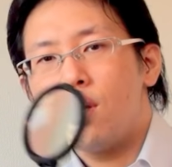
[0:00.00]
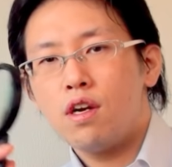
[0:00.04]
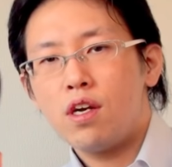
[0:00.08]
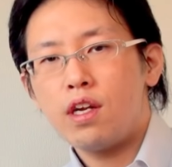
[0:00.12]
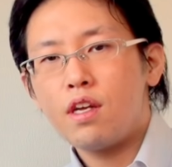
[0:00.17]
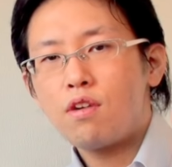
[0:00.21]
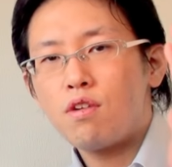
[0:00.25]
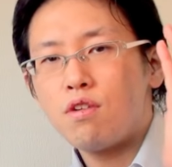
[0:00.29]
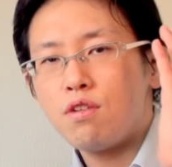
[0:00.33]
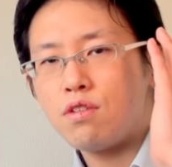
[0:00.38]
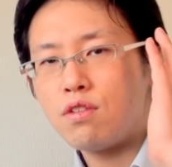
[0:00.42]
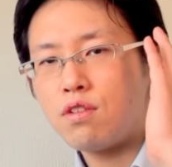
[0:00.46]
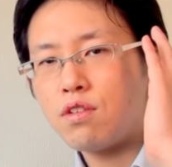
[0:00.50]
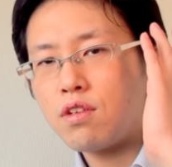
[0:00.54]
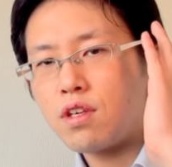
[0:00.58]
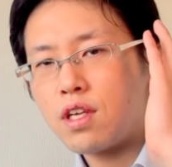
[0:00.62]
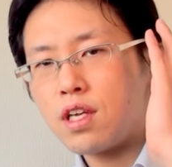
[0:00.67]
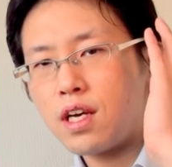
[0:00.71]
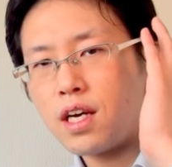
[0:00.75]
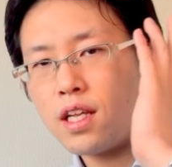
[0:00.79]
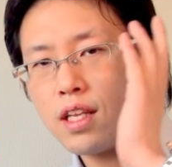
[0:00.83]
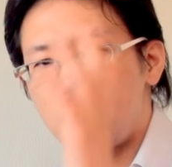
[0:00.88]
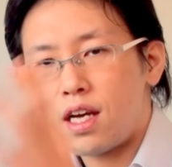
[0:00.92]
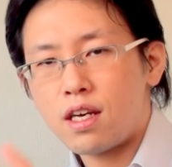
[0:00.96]
離婚する
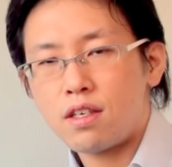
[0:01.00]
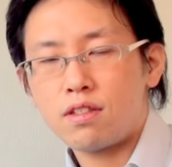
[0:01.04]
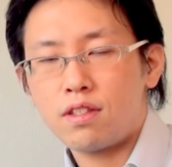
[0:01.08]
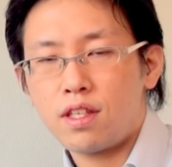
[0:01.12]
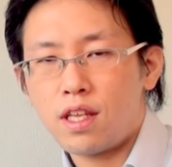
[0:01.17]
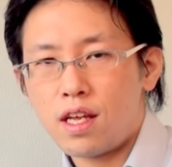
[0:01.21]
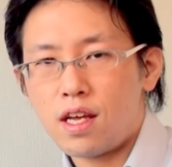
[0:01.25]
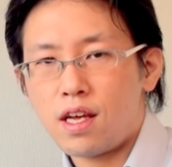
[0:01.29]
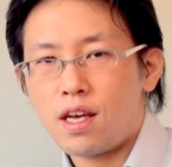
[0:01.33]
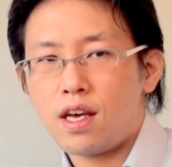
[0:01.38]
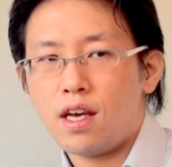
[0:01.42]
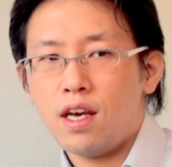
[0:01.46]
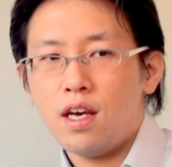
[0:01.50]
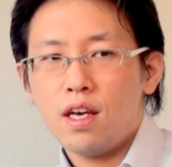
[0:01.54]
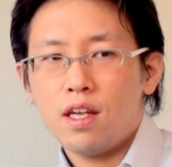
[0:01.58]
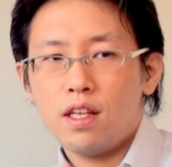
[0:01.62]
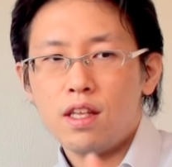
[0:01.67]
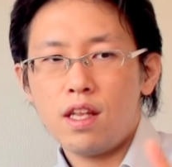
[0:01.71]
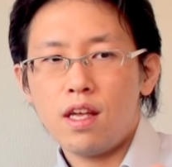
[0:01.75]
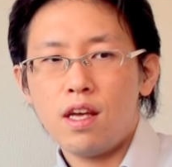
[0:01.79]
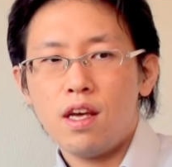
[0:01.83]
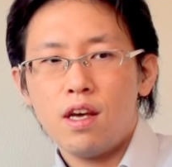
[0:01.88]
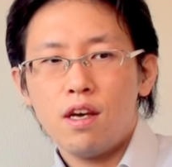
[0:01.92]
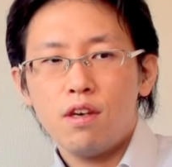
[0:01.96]
気がなくて
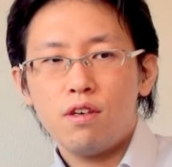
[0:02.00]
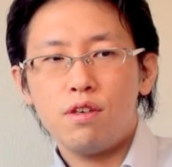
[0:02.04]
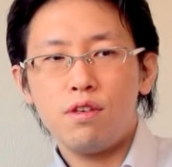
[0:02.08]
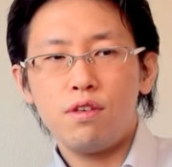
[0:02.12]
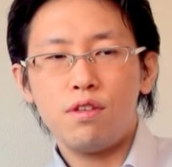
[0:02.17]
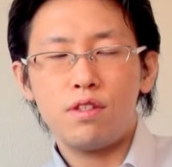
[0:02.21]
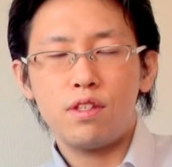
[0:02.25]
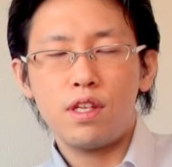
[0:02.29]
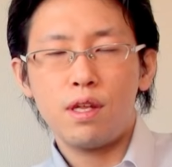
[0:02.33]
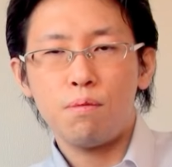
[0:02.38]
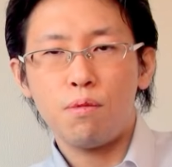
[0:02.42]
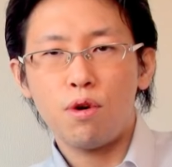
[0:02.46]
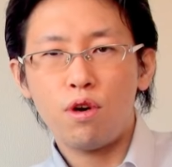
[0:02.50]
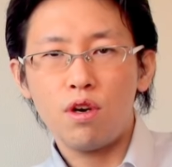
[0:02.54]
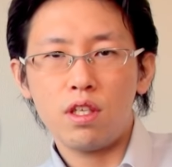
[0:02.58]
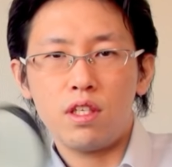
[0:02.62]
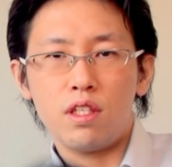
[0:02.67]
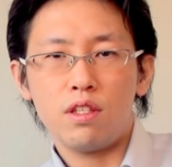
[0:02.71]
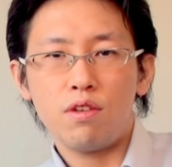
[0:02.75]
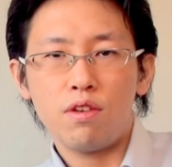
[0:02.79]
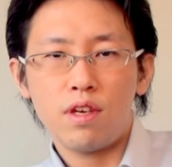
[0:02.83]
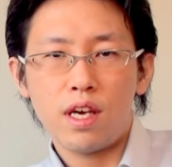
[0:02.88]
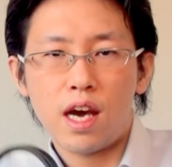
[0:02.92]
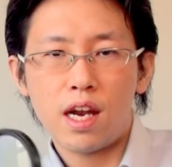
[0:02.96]
で夫婦でもう
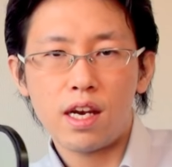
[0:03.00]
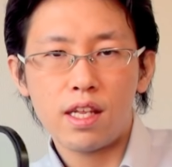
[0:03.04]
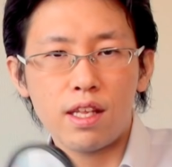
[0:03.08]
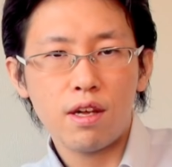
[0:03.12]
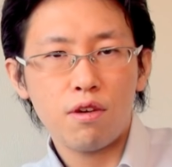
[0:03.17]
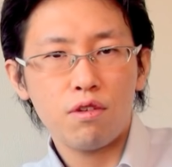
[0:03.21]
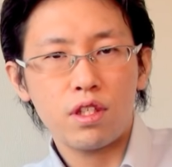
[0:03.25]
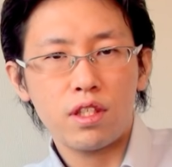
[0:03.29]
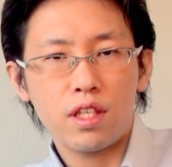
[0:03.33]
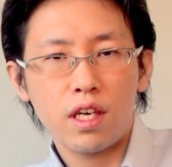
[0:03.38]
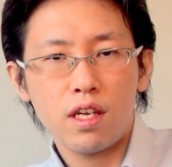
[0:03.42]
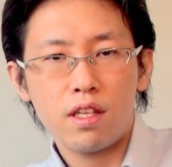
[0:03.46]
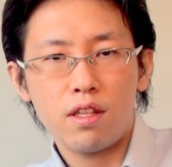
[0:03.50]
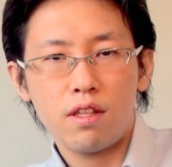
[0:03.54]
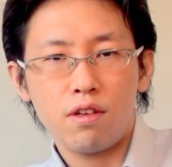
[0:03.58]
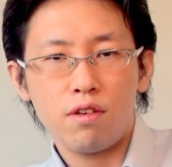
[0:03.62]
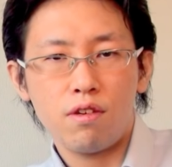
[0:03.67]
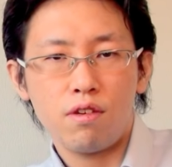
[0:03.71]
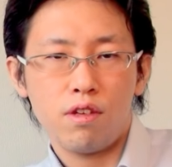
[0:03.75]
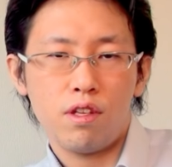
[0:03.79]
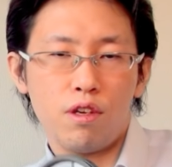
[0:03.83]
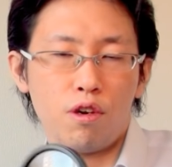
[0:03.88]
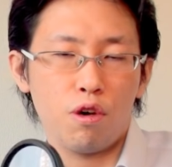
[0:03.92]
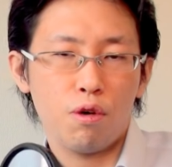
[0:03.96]
一度やり直したいってい
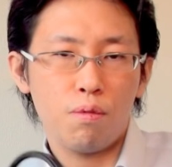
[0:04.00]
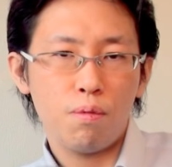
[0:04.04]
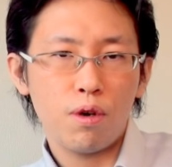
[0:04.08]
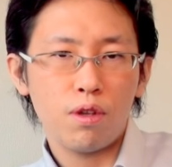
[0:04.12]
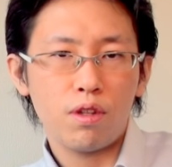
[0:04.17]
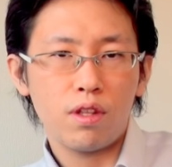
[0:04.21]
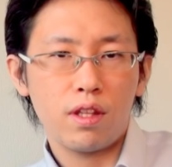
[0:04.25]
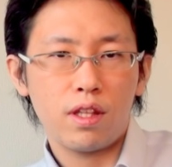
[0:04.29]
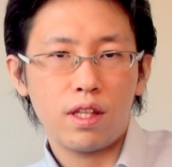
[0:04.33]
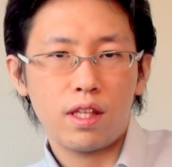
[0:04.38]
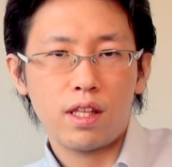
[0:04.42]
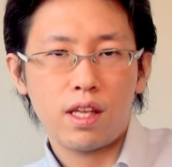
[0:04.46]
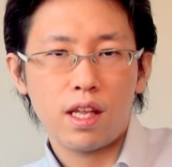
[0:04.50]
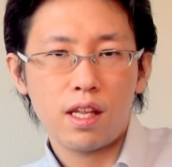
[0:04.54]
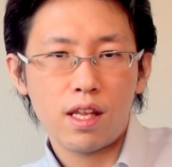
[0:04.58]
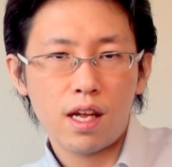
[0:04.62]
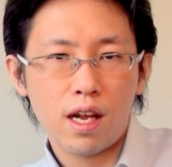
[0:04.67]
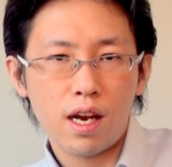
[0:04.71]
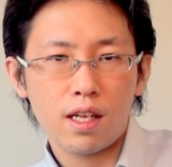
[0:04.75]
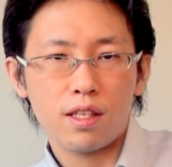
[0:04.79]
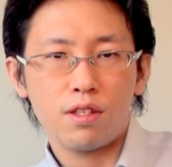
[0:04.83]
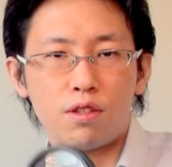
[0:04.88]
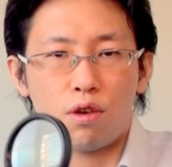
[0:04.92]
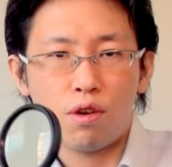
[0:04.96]
うふうに思って
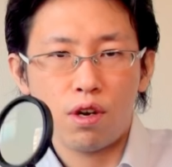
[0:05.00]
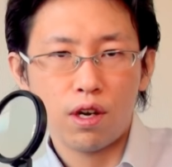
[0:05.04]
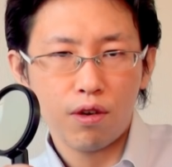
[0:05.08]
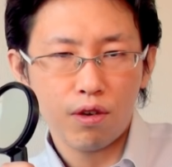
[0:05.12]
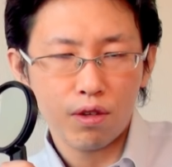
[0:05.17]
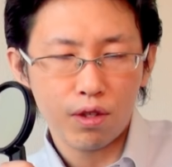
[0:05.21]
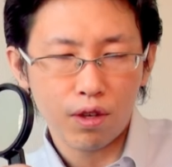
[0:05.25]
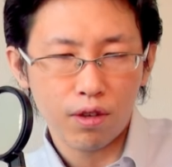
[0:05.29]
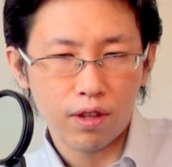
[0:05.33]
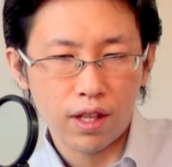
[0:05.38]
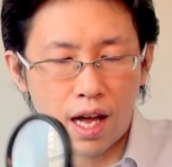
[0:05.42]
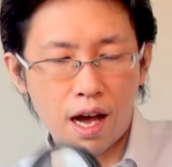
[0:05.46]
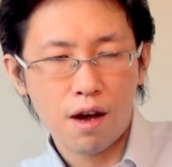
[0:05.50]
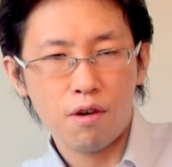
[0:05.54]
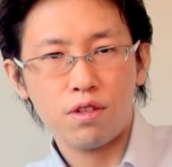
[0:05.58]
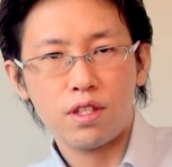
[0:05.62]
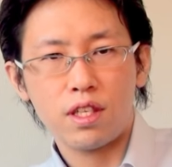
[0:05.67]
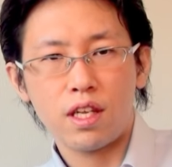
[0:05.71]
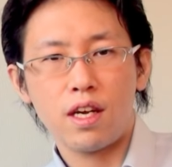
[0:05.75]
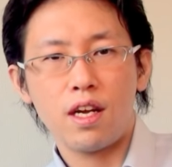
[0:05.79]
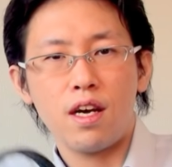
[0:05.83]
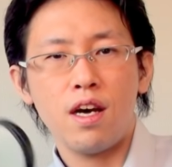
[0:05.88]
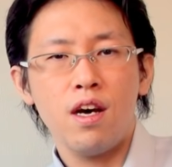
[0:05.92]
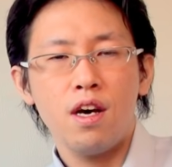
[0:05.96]
たらそれこそなお
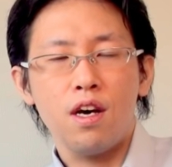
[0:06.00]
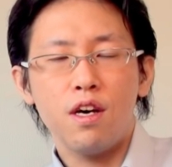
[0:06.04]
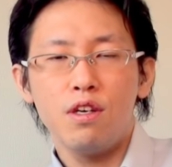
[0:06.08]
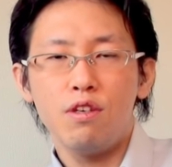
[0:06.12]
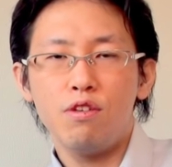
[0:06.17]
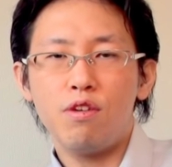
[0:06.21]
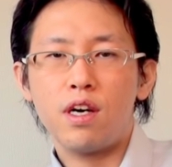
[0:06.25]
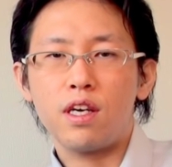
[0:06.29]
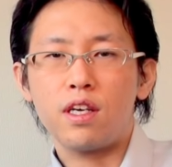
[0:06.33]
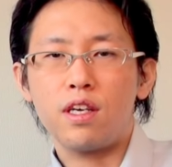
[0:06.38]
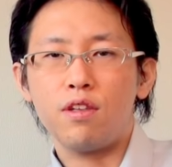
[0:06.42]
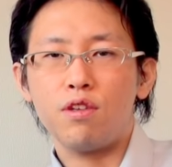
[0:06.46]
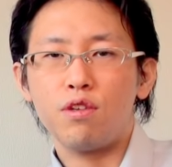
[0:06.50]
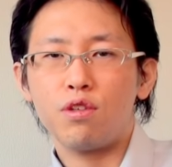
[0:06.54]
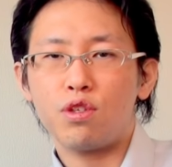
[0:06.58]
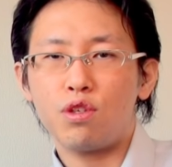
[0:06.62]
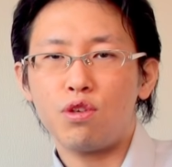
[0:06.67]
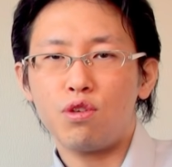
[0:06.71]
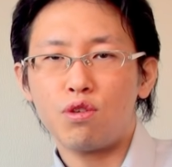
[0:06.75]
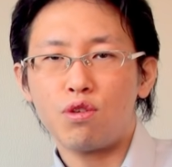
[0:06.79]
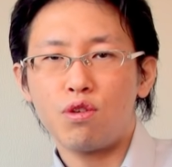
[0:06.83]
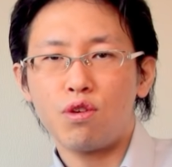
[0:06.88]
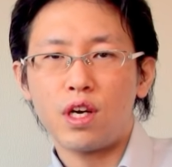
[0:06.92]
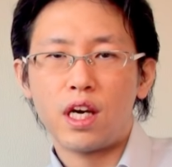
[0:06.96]
さら浮気の
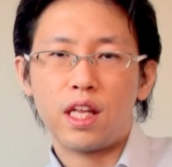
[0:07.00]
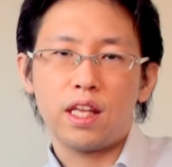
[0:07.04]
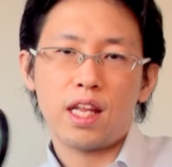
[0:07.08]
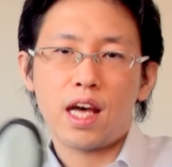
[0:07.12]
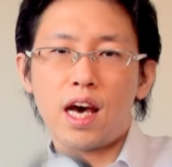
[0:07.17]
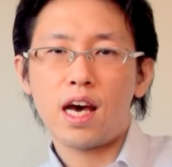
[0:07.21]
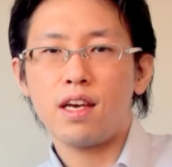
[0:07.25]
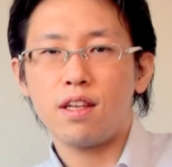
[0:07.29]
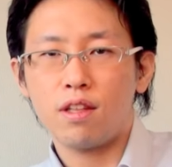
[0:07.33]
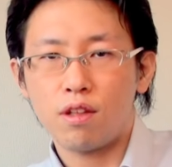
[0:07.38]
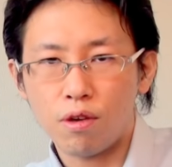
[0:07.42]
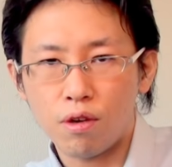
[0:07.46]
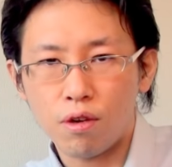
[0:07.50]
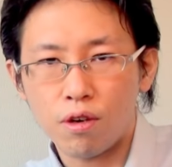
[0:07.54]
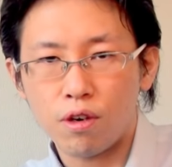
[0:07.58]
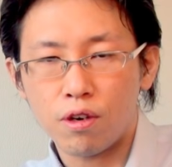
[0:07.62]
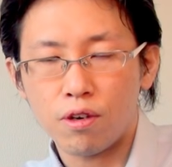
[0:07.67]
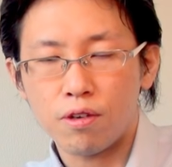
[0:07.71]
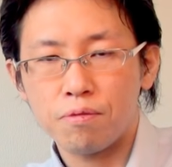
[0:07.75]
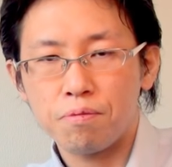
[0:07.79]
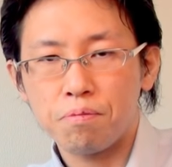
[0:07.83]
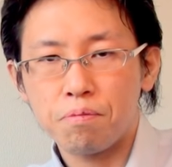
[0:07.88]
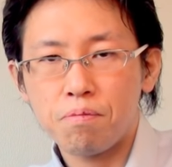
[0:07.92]
証拠がないと